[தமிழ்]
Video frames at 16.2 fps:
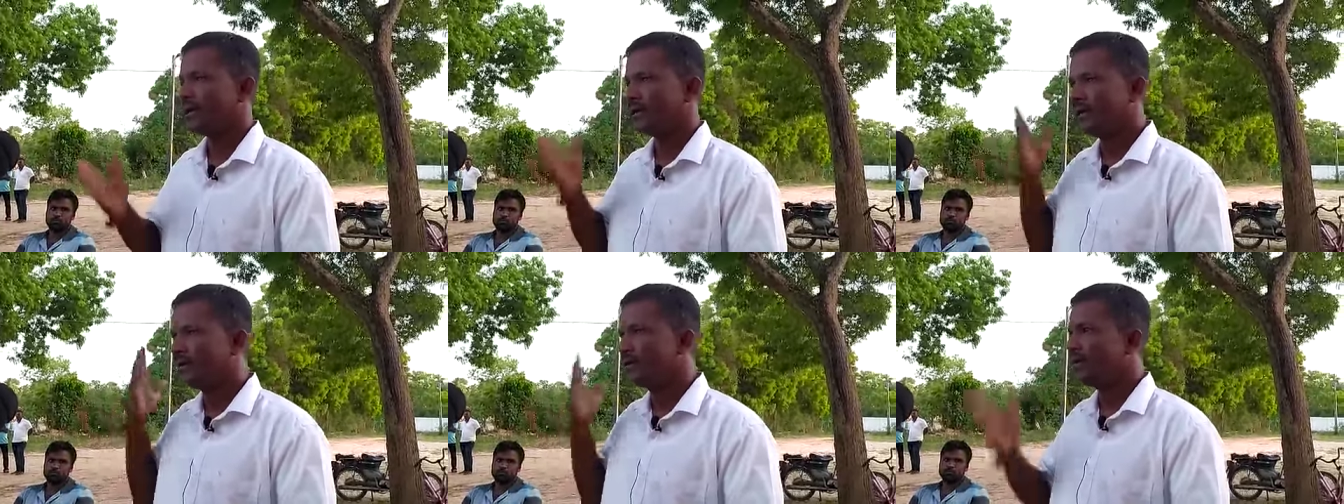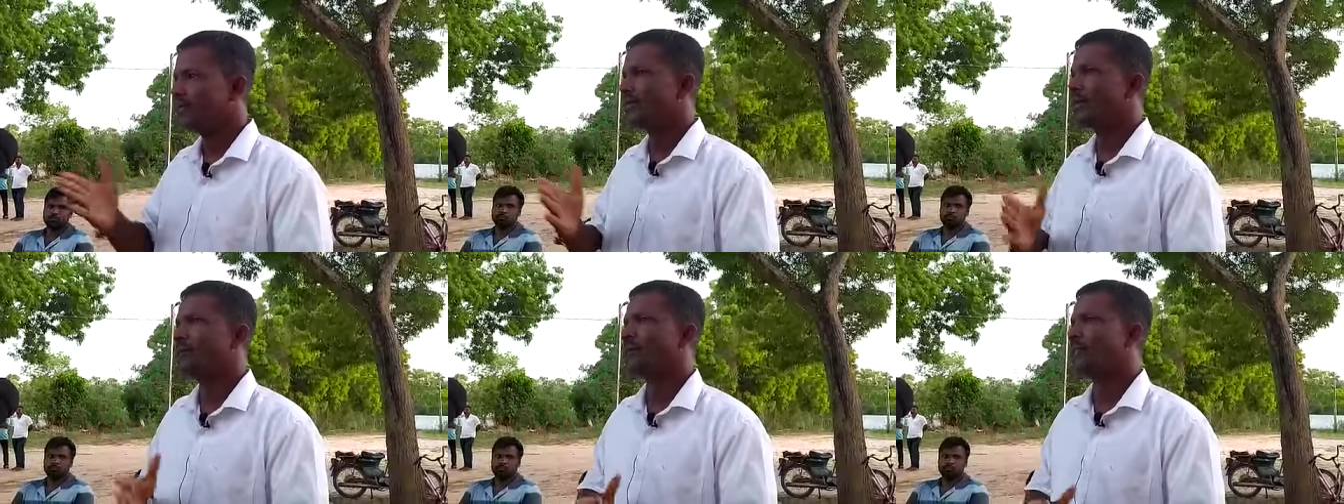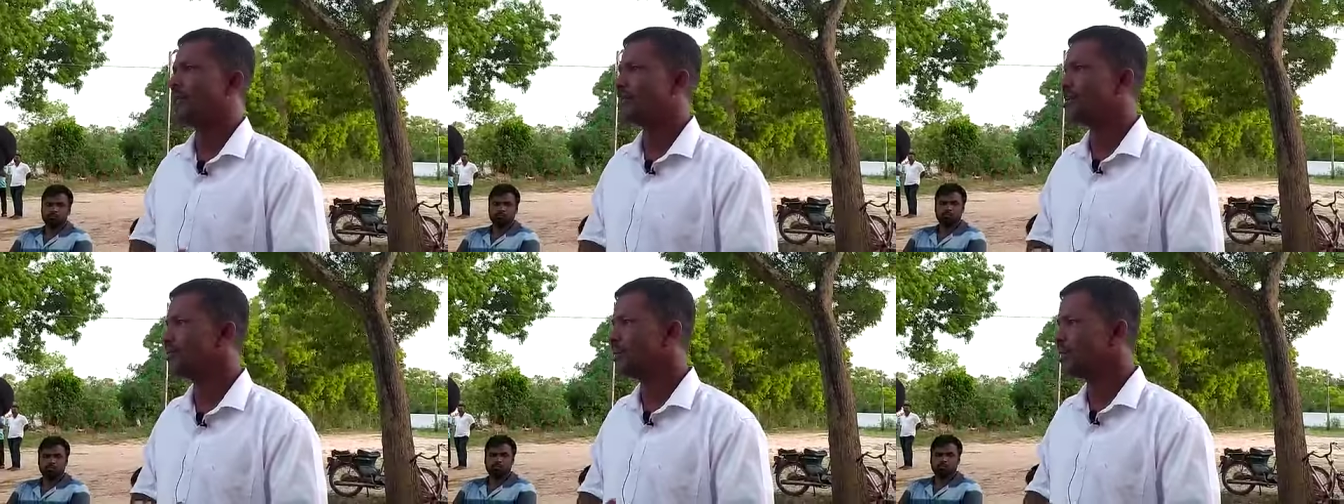இருந்த இந்த
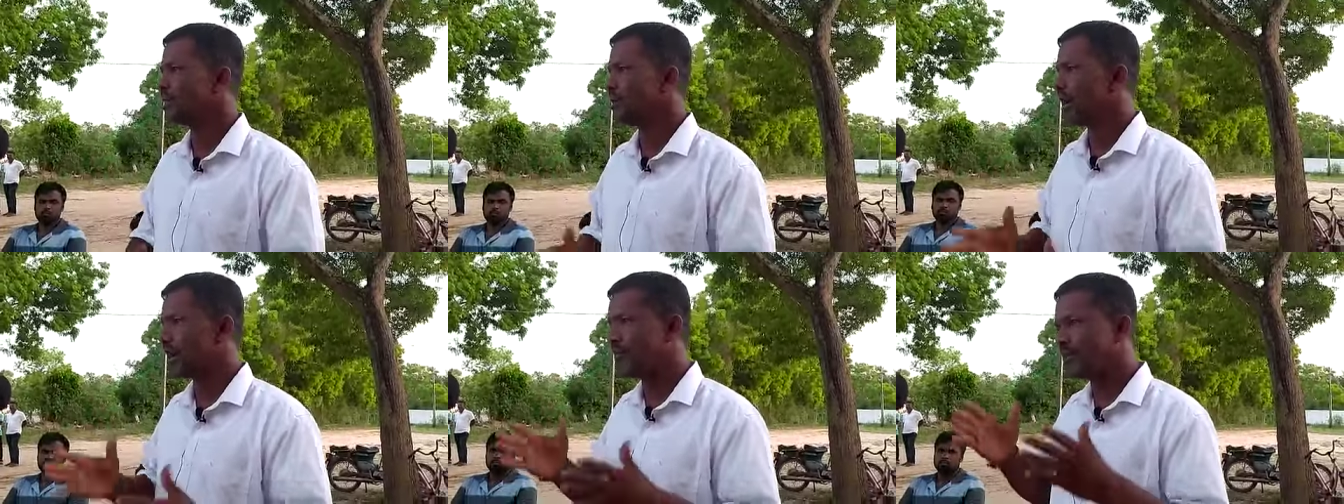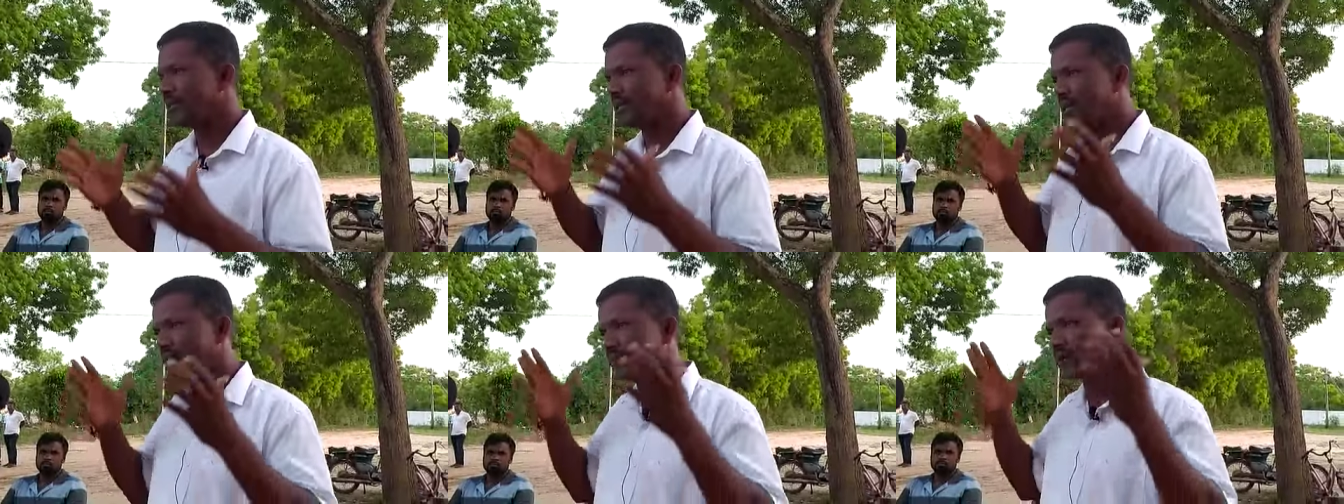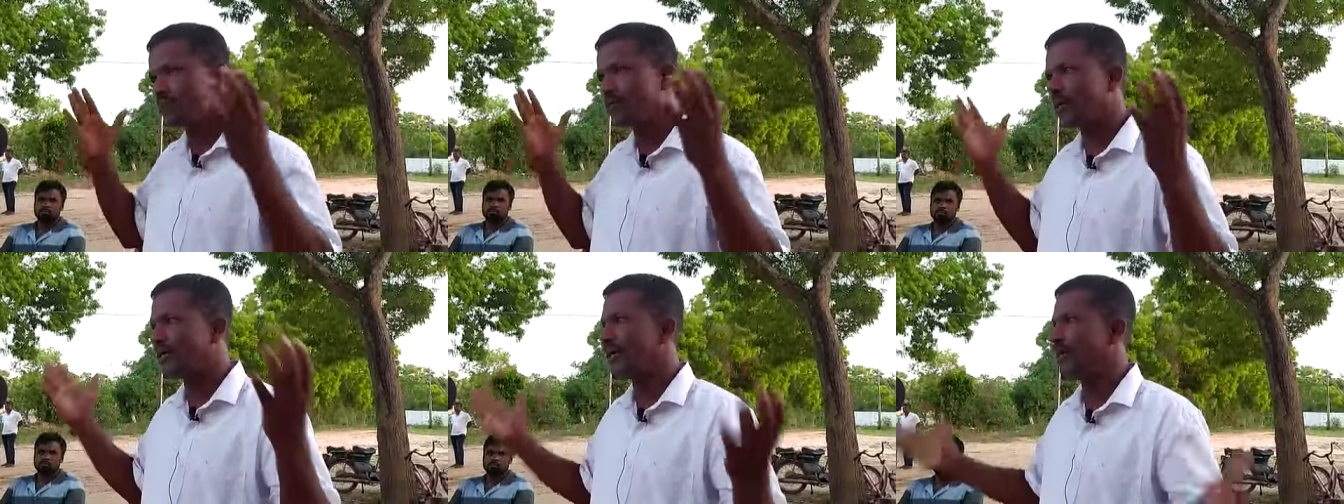பிரதேசம் இன்று ஐம்பதுக்கு
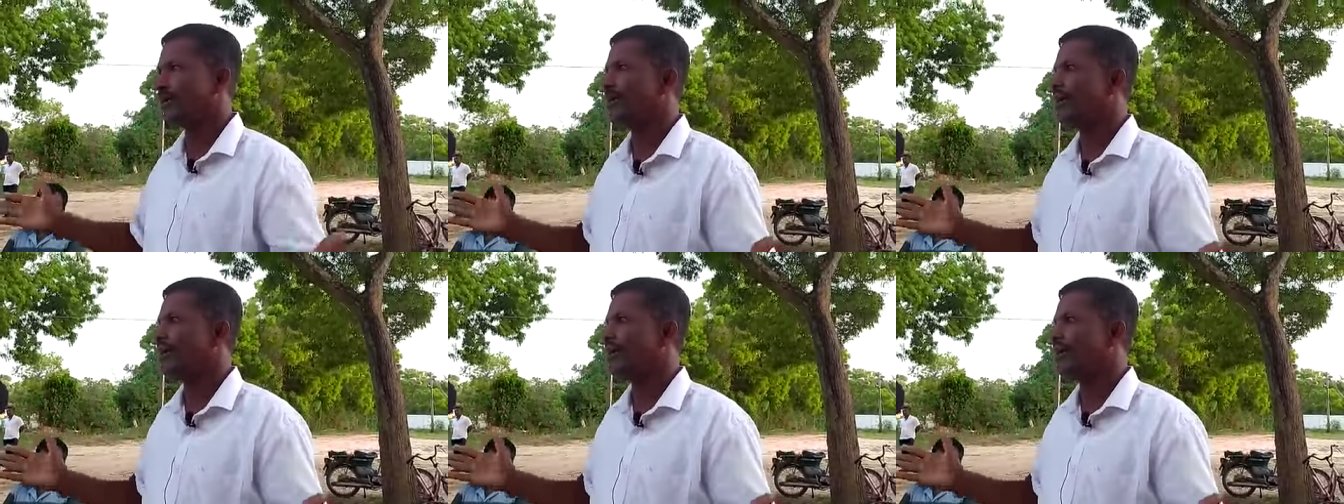மேற்பட்ட